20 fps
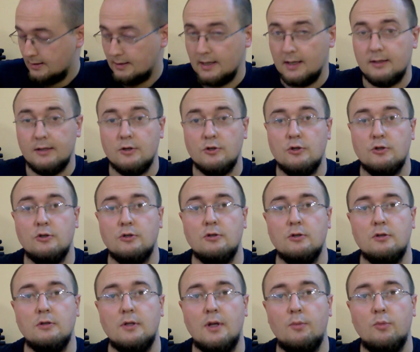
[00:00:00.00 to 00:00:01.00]
Ja też
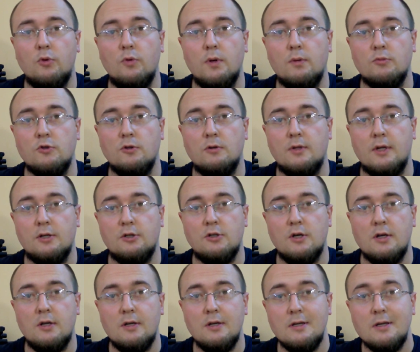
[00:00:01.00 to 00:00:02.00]
nabyłem Johna
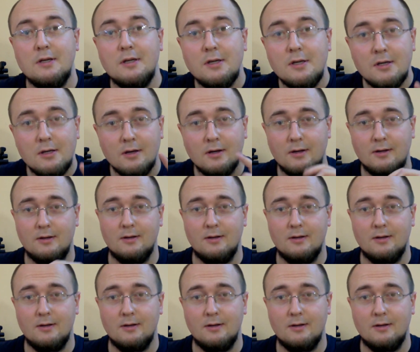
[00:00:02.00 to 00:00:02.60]
Sherry i